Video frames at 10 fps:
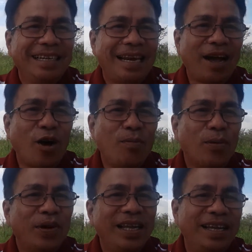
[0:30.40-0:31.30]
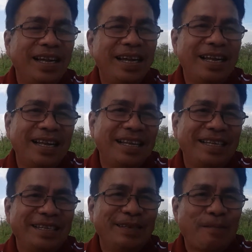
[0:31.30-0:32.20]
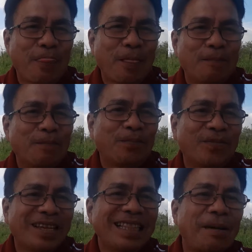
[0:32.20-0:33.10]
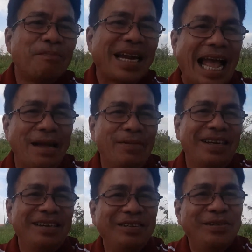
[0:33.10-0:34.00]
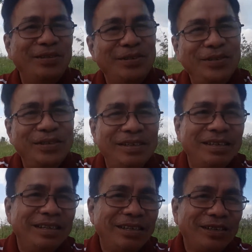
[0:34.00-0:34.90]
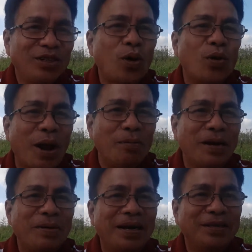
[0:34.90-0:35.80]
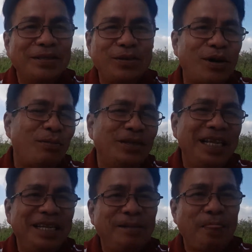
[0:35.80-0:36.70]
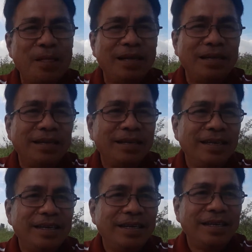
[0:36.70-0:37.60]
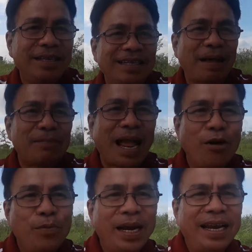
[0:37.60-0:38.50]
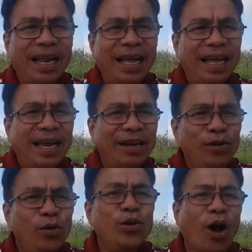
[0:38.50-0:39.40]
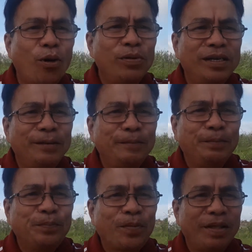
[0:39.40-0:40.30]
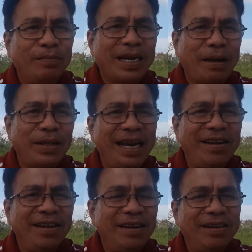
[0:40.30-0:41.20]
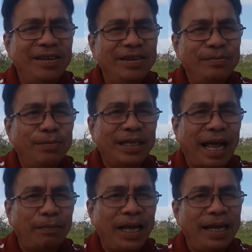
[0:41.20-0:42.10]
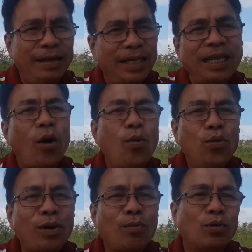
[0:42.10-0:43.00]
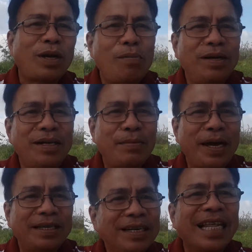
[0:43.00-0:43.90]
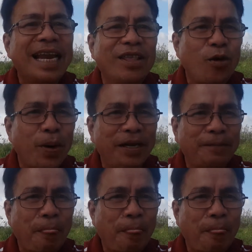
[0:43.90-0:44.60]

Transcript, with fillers: đã có một cái à, cái tâm trạng mà nó nó, nó sôi động các bạn nó sôi động tí cái tâm trạng của mình là nó vui nhộn nữa mình cảm thấy nó mình cảm thấy thích thú trong cuộc sống nữa các bạn trước tiên là cho mình